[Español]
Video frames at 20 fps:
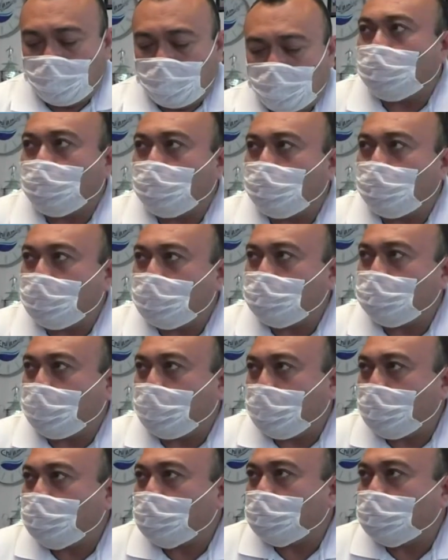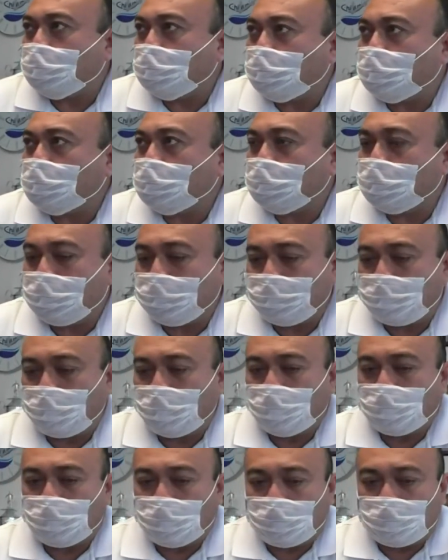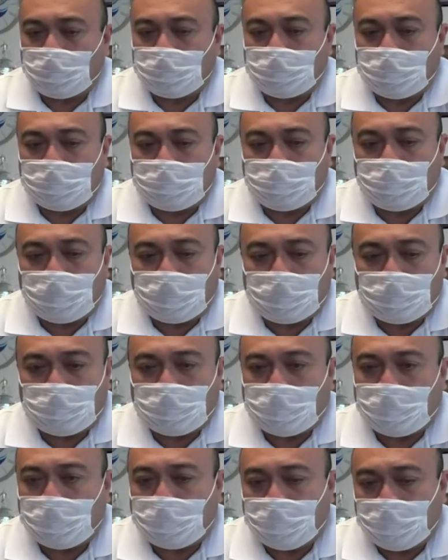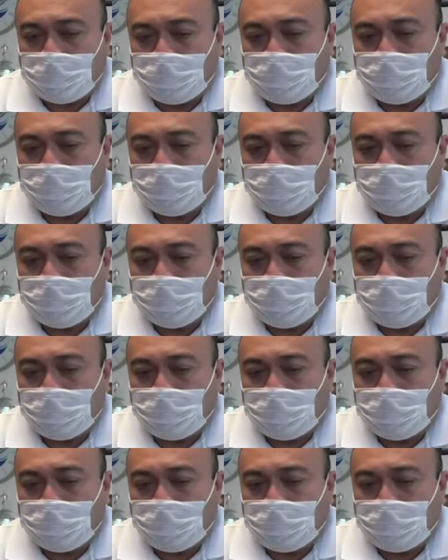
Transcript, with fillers: Todo es parejo. Entonces, nosotros es por eso que,